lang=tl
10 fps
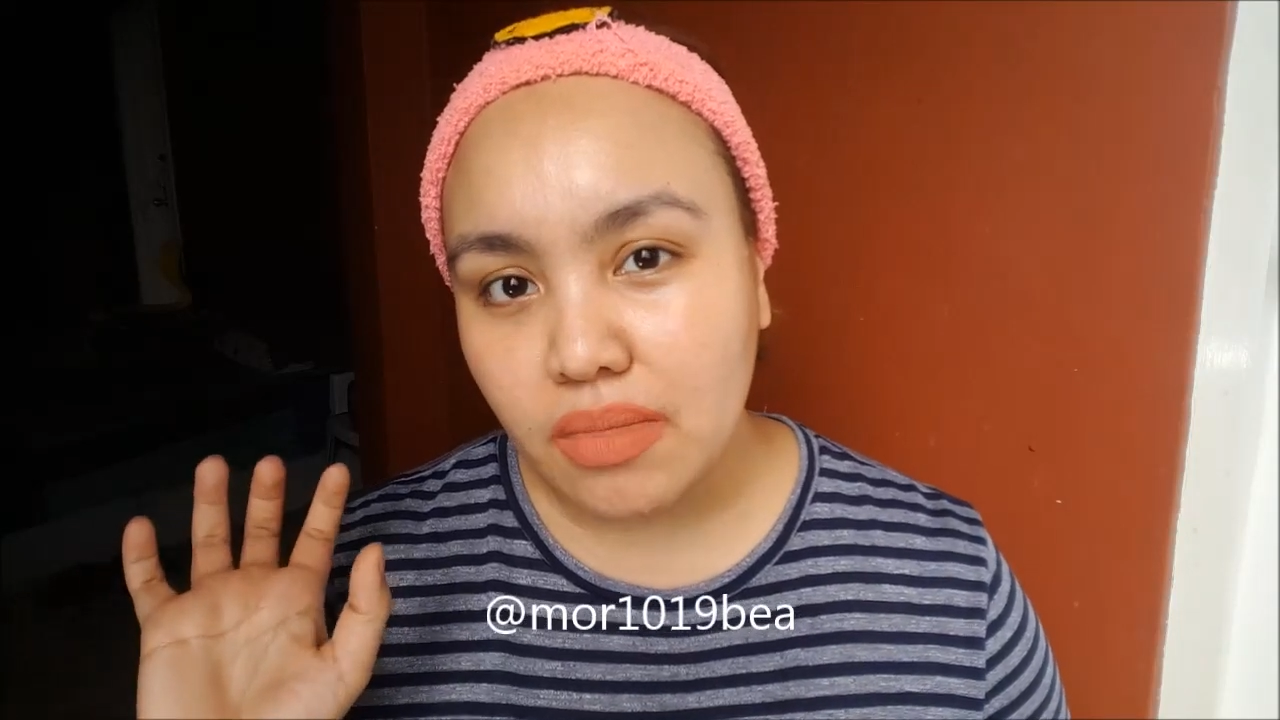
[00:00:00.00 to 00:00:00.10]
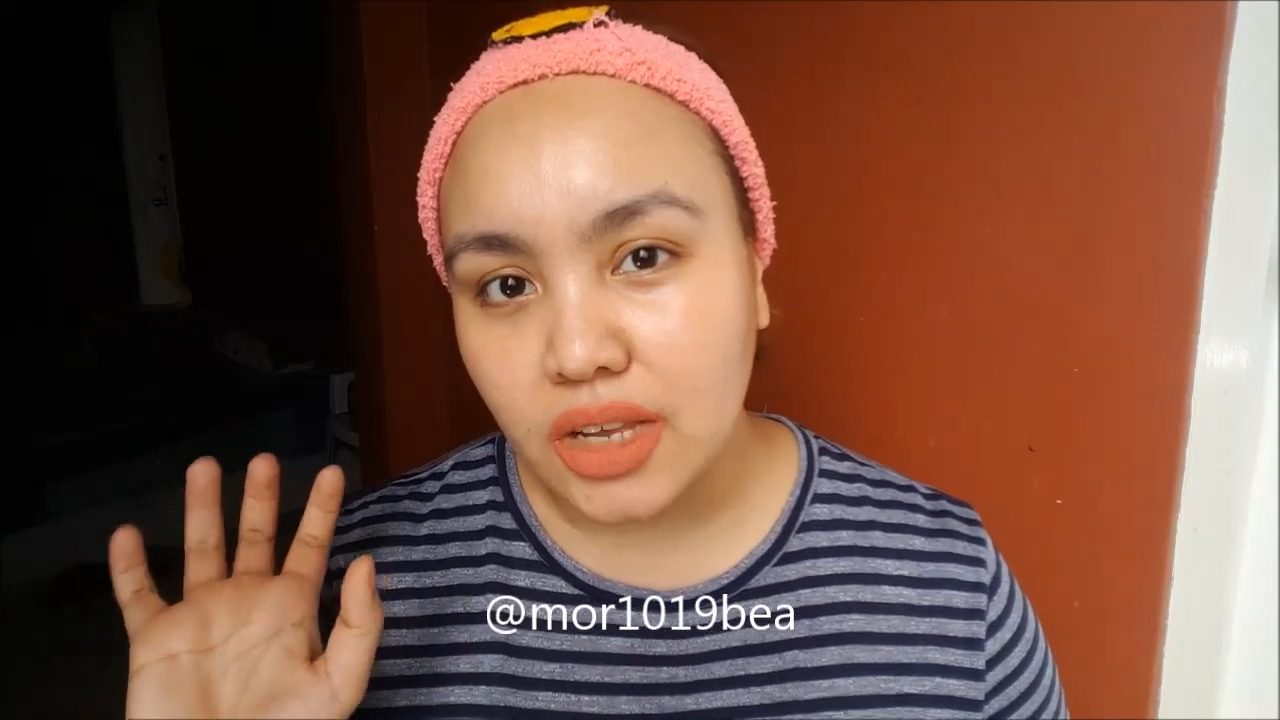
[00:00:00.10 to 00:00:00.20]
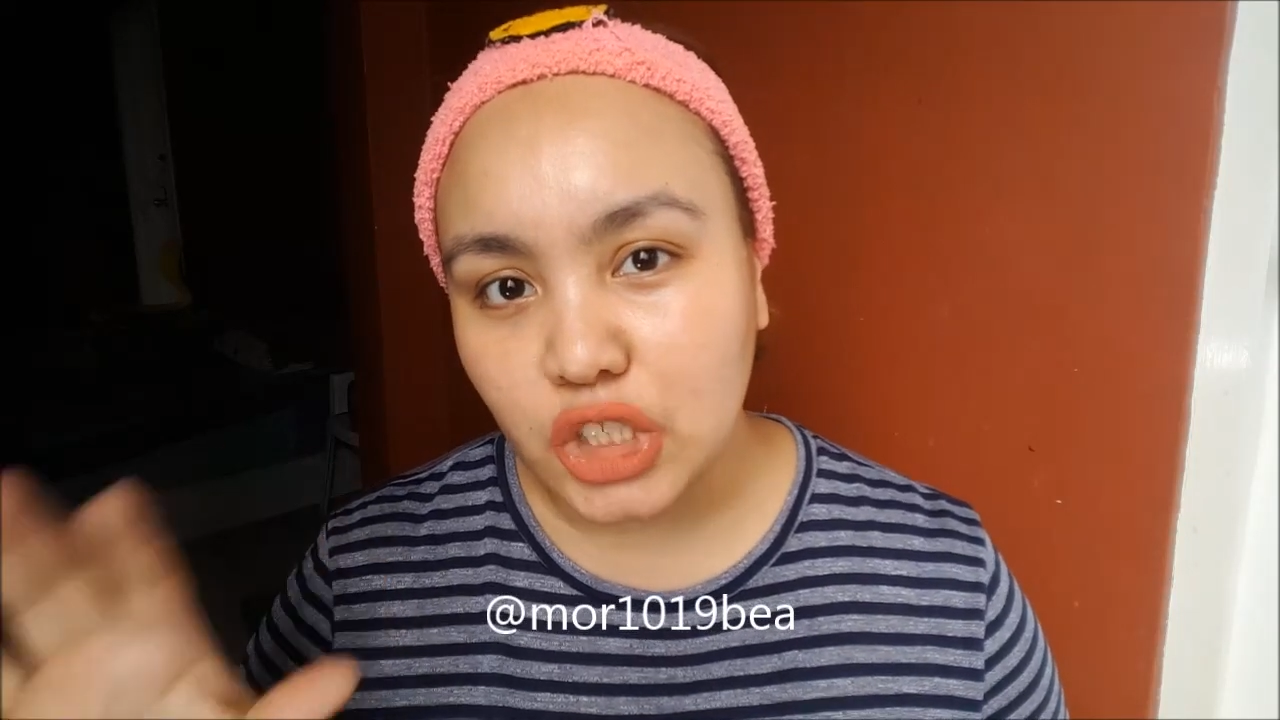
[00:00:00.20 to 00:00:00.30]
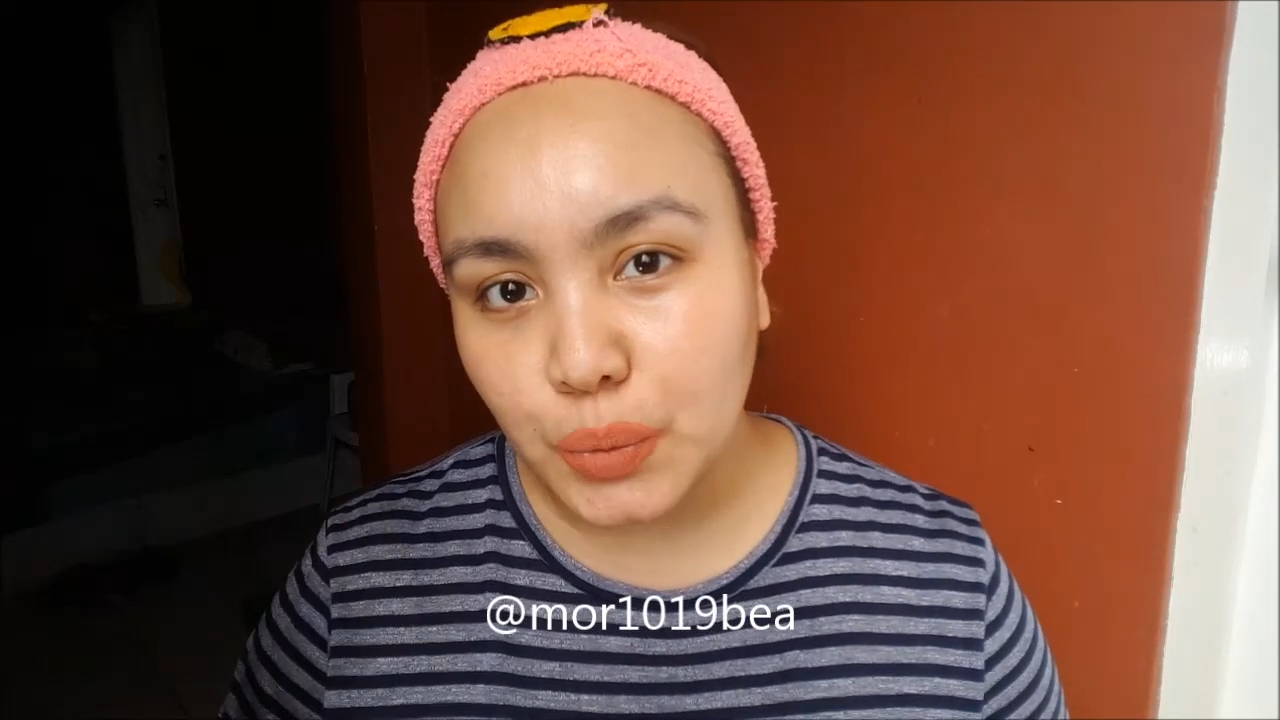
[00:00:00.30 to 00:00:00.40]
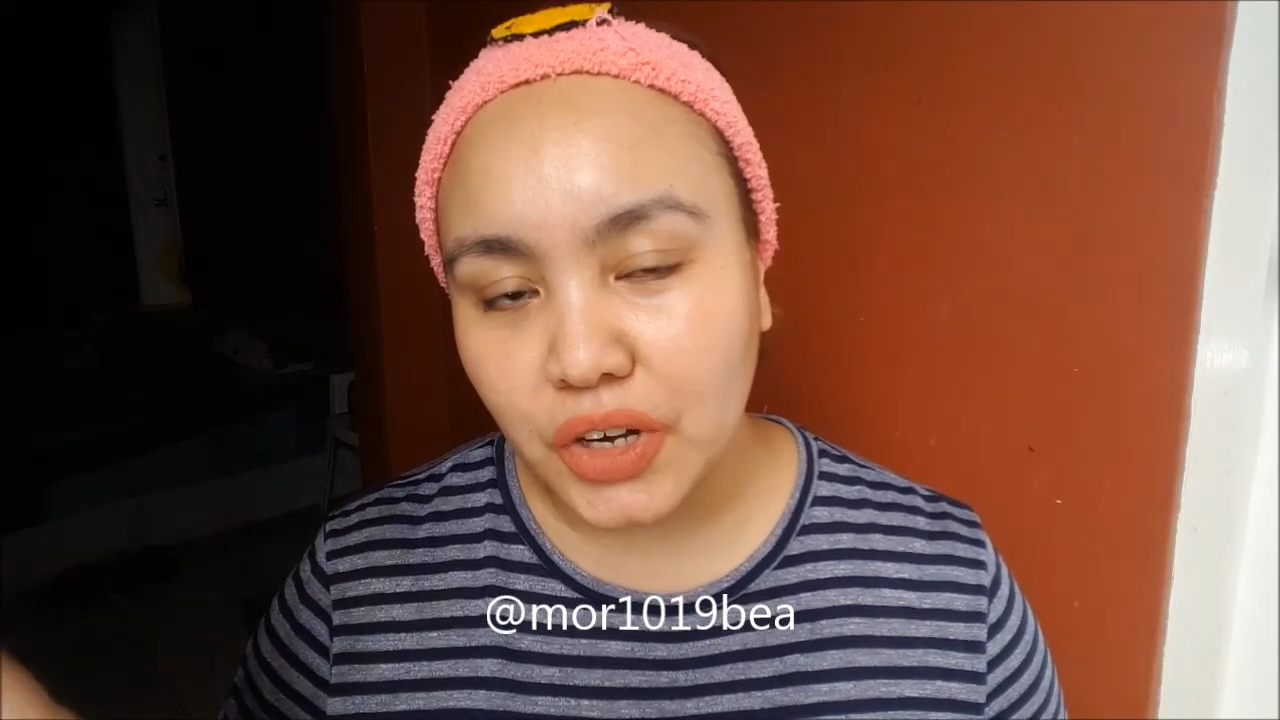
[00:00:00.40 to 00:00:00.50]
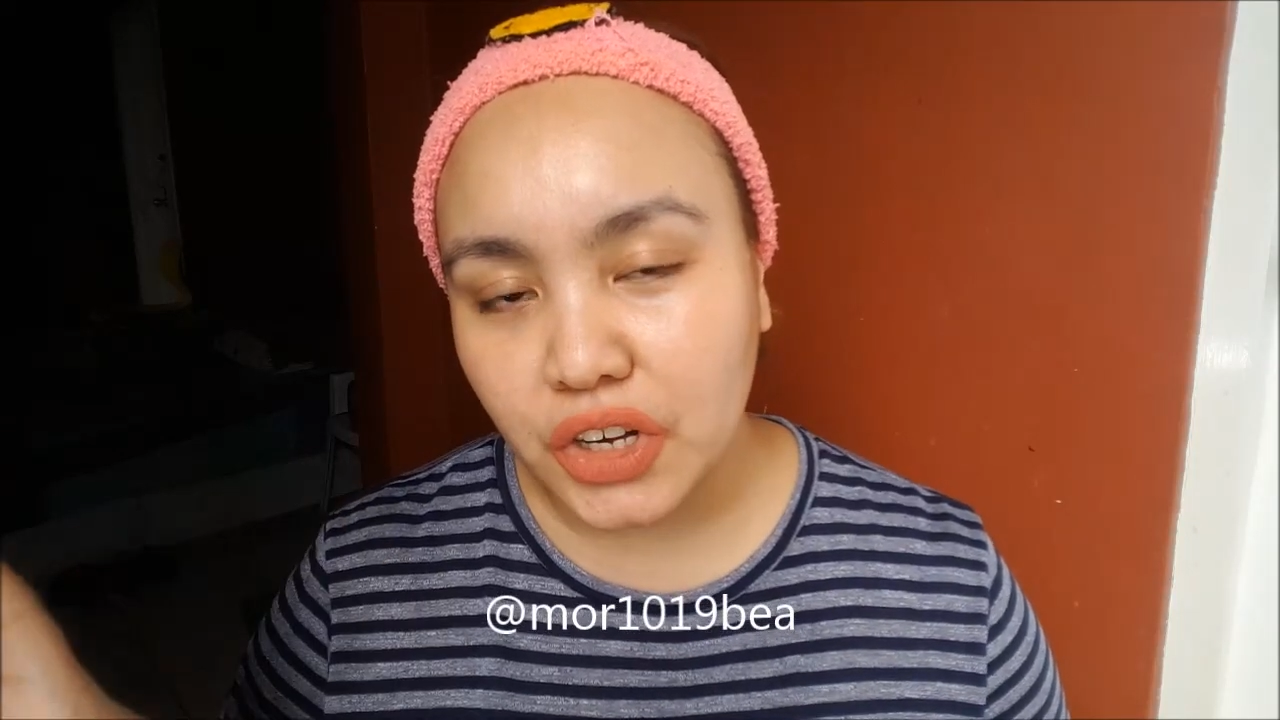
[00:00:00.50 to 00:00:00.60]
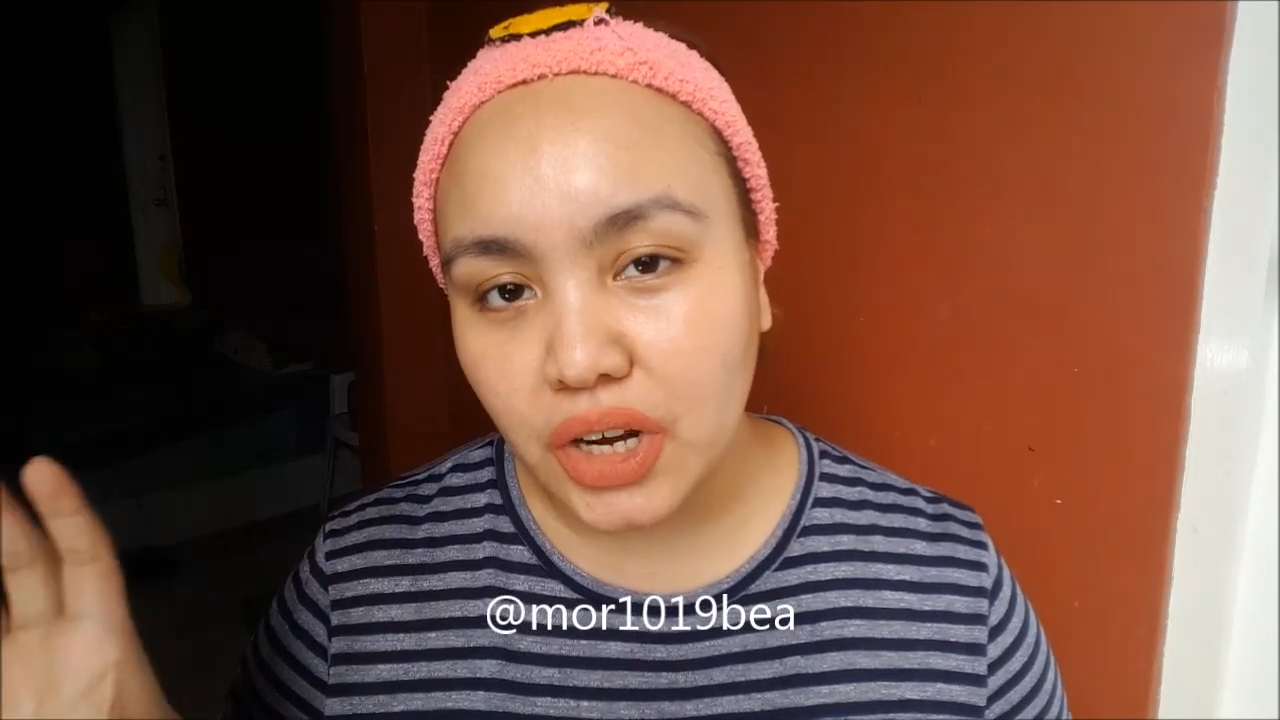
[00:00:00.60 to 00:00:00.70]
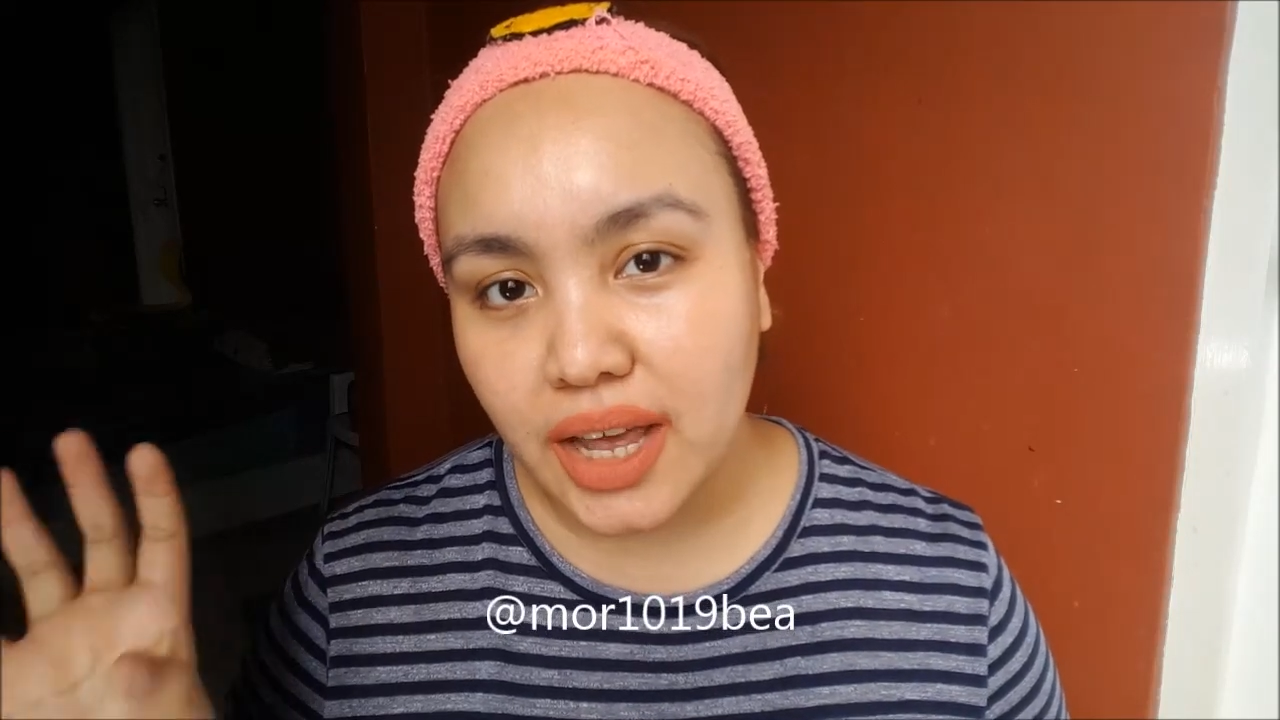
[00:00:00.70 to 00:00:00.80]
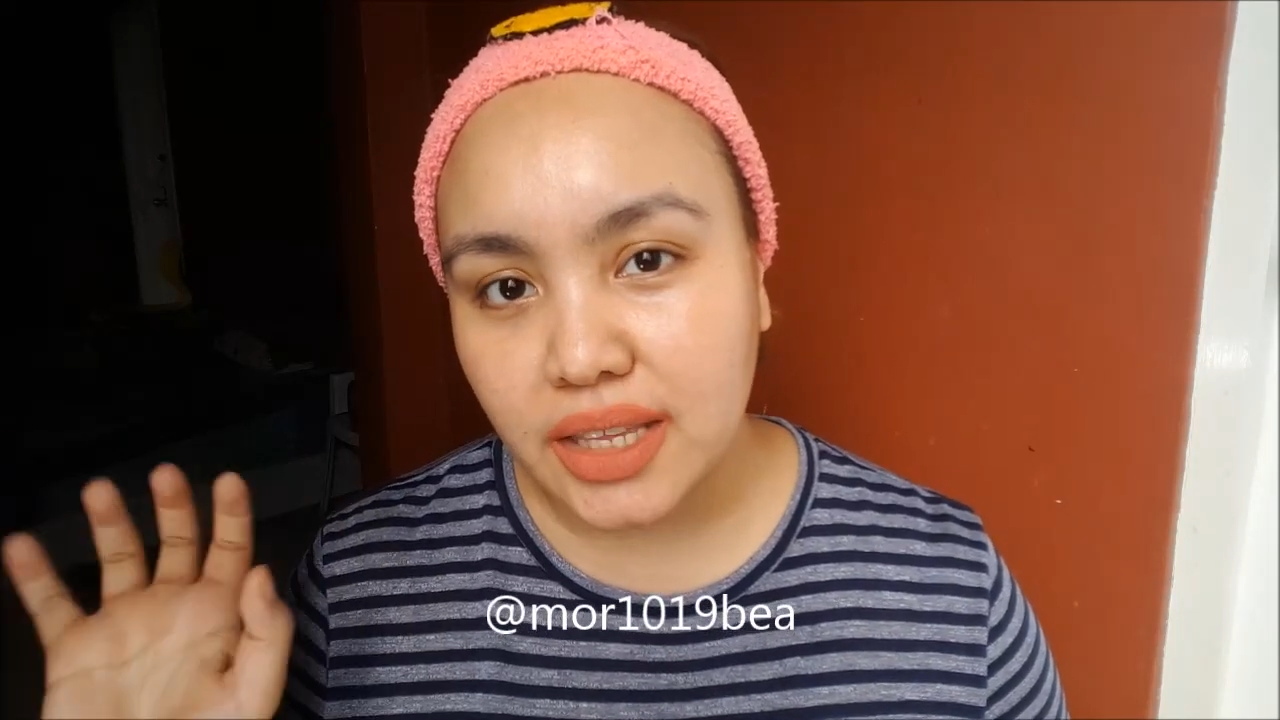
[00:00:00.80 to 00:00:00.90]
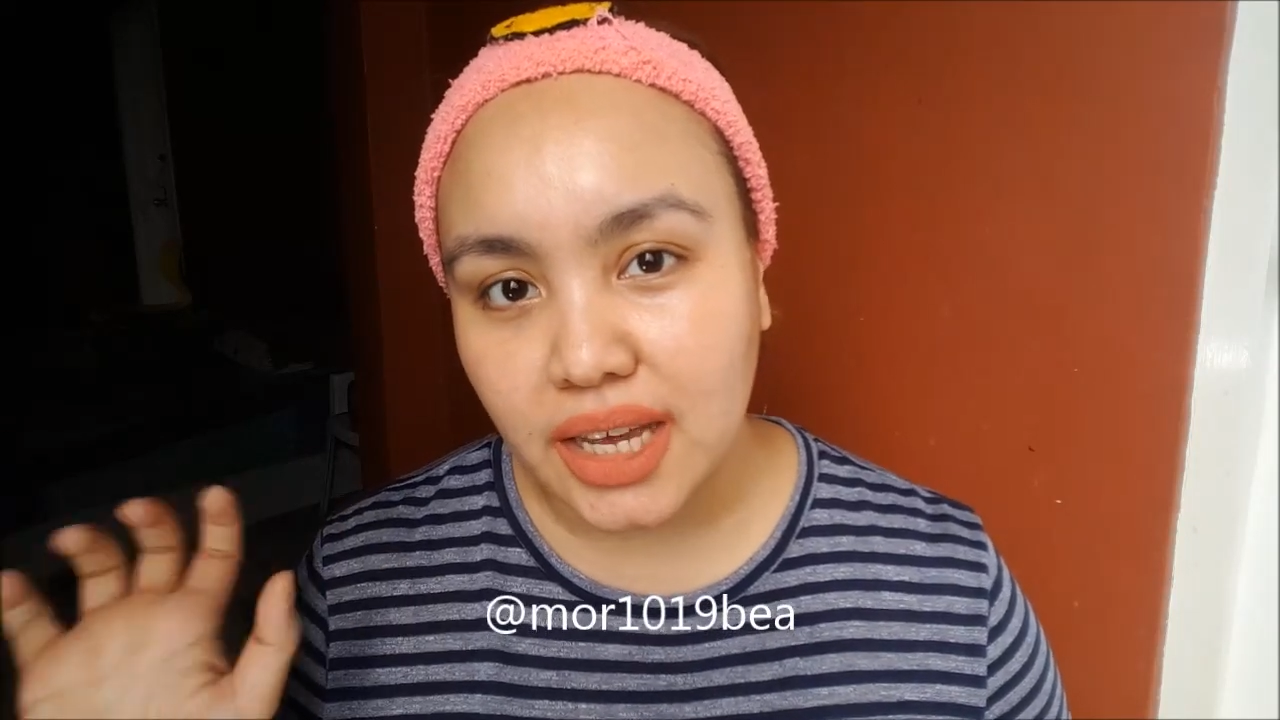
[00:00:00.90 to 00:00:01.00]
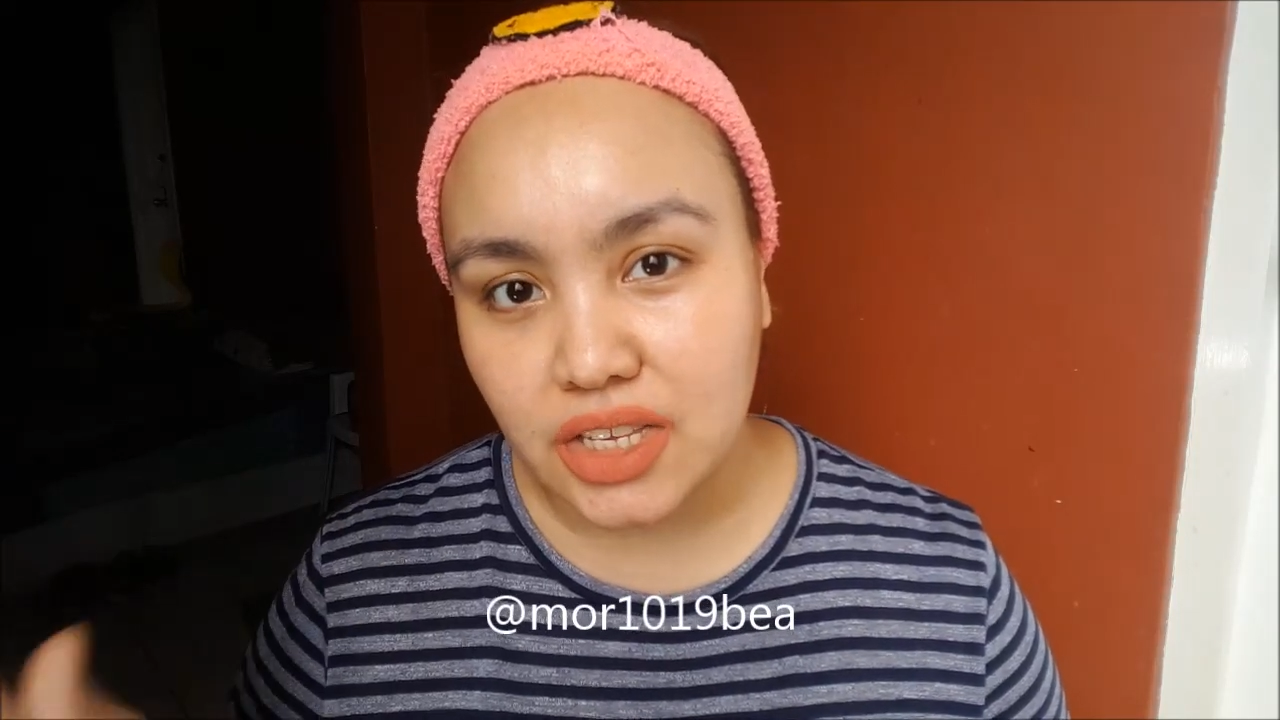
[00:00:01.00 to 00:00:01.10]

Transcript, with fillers: ng Twitter and ng